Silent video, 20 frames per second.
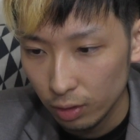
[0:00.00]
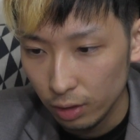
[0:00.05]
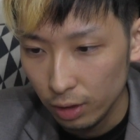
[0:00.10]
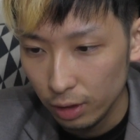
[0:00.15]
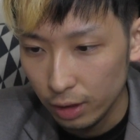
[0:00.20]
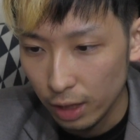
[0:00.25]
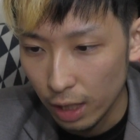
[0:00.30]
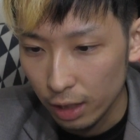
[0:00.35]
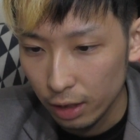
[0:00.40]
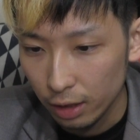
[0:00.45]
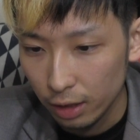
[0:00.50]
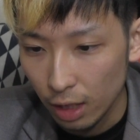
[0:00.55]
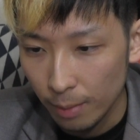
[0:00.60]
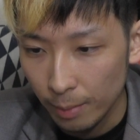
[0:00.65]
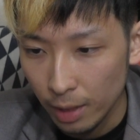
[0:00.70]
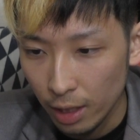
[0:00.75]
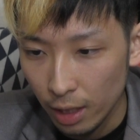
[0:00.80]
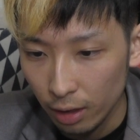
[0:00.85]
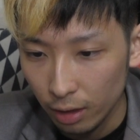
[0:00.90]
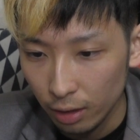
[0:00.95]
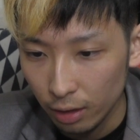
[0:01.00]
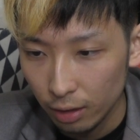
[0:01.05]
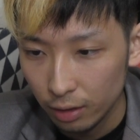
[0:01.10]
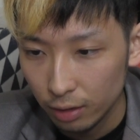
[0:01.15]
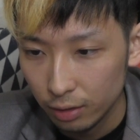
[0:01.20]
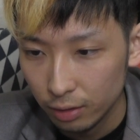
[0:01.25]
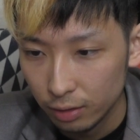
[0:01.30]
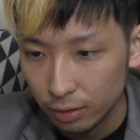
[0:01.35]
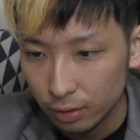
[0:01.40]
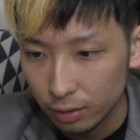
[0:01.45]
痛いってやめて。
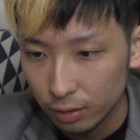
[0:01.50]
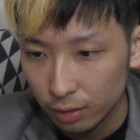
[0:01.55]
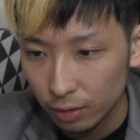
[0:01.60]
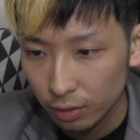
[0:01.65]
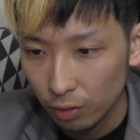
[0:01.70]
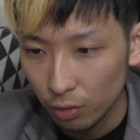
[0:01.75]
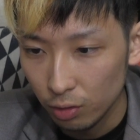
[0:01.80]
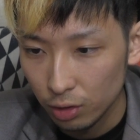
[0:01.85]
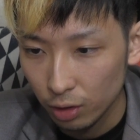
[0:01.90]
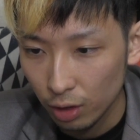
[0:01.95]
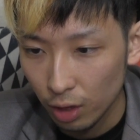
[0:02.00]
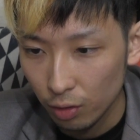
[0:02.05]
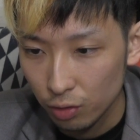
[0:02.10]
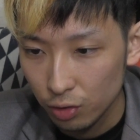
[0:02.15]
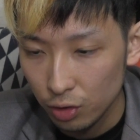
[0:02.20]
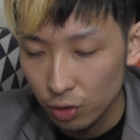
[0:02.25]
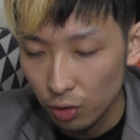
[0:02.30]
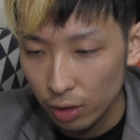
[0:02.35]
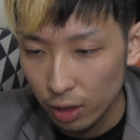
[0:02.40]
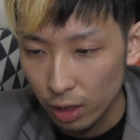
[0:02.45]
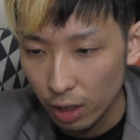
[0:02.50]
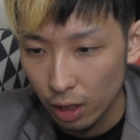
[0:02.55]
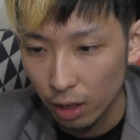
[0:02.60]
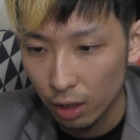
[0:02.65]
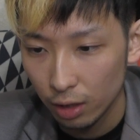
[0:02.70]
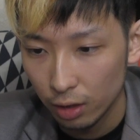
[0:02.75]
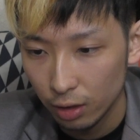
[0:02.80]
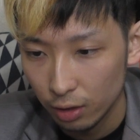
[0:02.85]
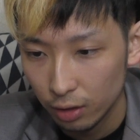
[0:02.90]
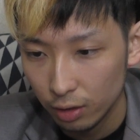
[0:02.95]
こいつは結構強いんや
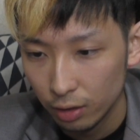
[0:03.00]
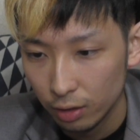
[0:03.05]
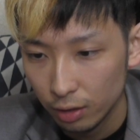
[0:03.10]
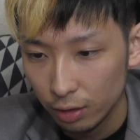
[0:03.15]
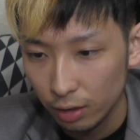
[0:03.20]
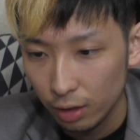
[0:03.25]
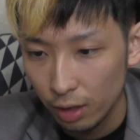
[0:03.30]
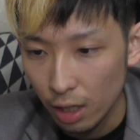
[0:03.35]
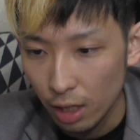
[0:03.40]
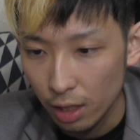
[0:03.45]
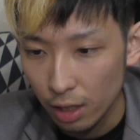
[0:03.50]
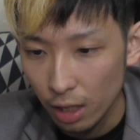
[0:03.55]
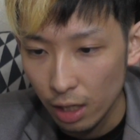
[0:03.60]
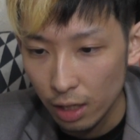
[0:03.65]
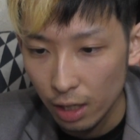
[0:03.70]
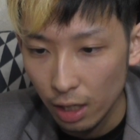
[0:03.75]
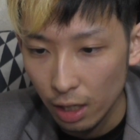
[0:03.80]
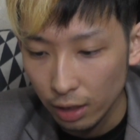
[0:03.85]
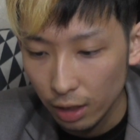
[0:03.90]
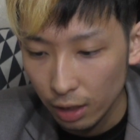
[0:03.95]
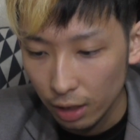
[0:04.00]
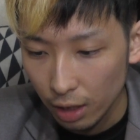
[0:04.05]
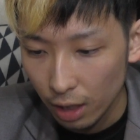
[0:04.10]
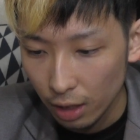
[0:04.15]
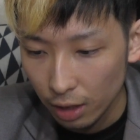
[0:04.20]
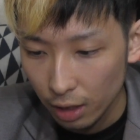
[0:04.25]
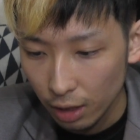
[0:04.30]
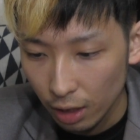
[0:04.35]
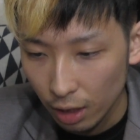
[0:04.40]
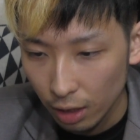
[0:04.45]
な。狙い狙い狙っていき
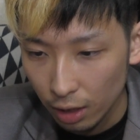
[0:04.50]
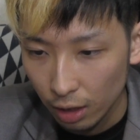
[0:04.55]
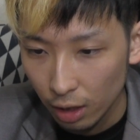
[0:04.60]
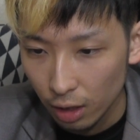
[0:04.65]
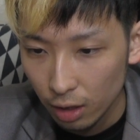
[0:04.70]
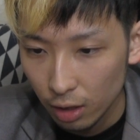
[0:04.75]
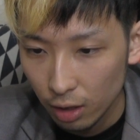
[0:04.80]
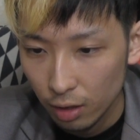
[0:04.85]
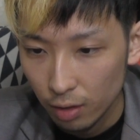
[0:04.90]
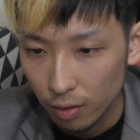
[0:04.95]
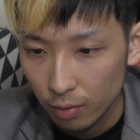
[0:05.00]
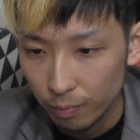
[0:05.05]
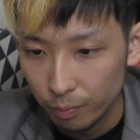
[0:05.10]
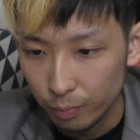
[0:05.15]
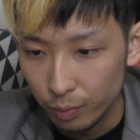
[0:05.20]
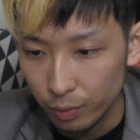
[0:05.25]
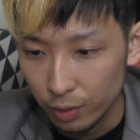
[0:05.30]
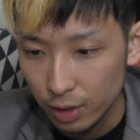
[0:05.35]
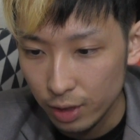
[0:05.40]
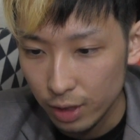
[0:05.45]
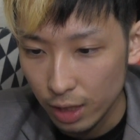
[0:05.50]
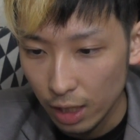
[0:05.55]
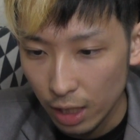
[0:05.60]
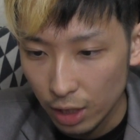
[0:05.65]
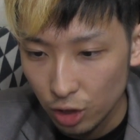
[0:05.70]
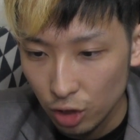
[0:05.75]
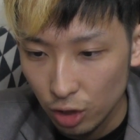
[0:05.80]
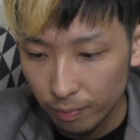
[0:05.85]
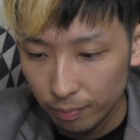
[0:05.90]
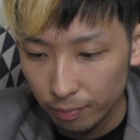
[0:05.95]
狙っていき狙っていき。
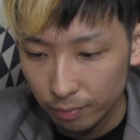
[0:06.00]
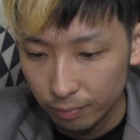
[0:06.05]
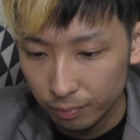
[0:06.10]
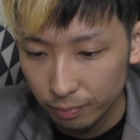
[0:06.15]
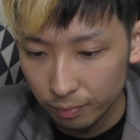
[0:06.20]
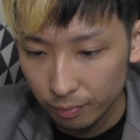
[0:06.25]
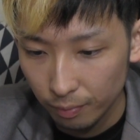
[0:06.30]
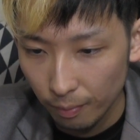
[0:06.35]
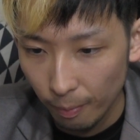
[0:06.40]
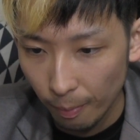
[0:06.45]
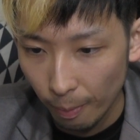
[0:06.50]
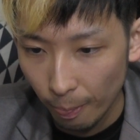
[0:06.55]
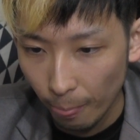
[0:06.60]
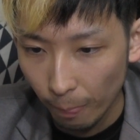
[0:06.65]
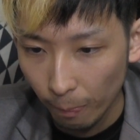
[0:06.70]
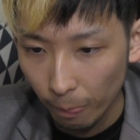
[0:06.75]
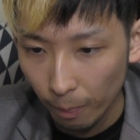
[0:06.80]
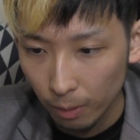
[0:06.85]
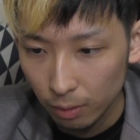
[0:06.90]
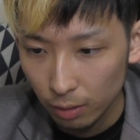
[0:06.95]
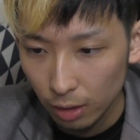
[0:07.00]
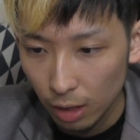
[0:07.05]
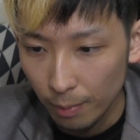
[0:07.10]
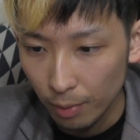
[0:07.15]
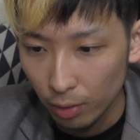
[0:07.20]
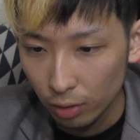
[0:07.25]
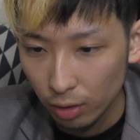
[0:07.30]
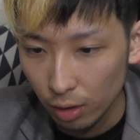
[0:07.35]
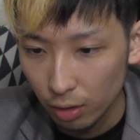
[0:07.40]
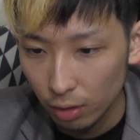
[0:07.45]
ブリザーラッシュ。あ、
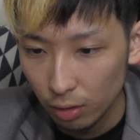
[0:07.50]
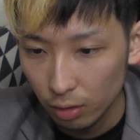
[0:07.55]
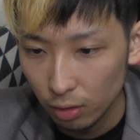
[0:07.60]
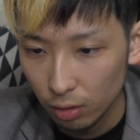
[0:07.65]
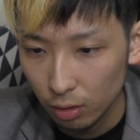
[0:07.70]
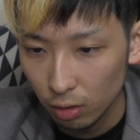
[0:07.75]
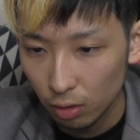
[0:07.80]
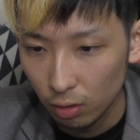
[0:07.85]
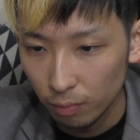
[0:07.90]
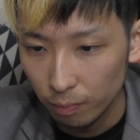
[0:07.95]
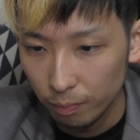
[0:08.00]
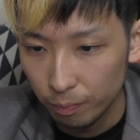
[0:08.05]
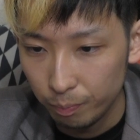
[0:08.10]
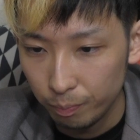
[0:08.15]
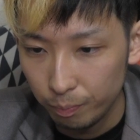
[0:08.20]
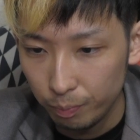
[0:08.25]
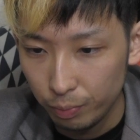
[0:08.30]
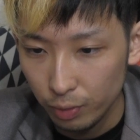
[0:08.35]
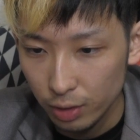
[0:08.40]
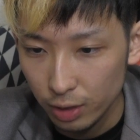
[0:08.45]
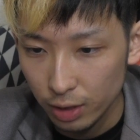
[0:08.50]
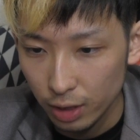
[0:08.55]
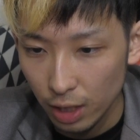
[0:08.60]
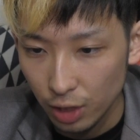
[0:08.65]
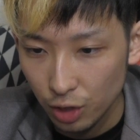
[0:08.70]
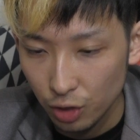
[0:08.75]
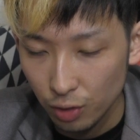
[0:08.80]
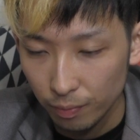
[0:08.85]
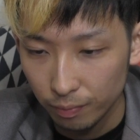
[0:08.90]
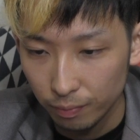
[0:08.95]
やめろって。
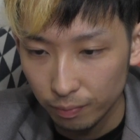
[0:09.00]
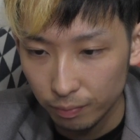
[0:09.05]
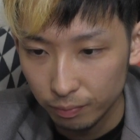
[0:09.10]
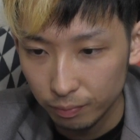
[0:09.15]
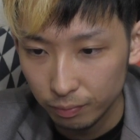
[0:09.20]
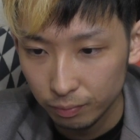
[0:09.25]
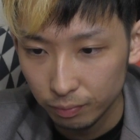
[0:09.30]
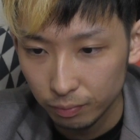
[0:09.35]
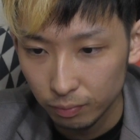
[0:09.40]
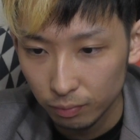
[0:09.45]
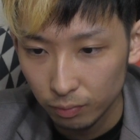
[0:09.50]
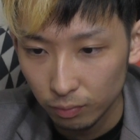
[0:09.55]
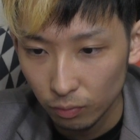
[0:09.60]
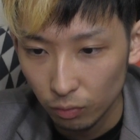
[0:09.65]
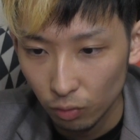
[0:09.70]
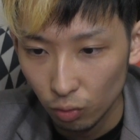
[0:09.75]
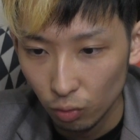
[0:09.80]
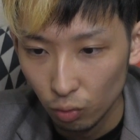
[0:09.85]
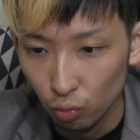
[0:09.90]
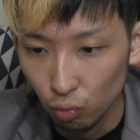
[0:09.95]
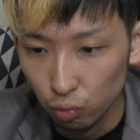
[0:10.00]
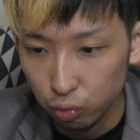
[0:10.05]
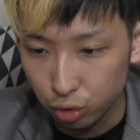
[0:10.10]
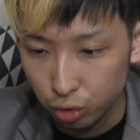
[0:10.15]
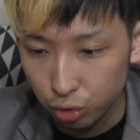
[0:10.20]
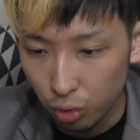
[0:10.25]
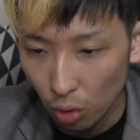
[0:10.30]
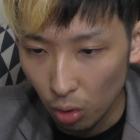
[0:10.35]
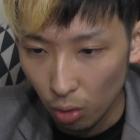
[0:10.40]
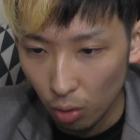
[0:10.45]
ブリザーラッシュ。うお、
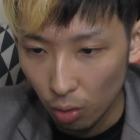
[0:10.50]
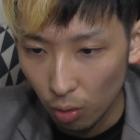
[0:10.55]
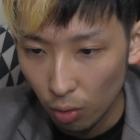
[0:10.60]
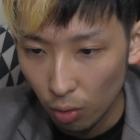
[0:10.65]
強っ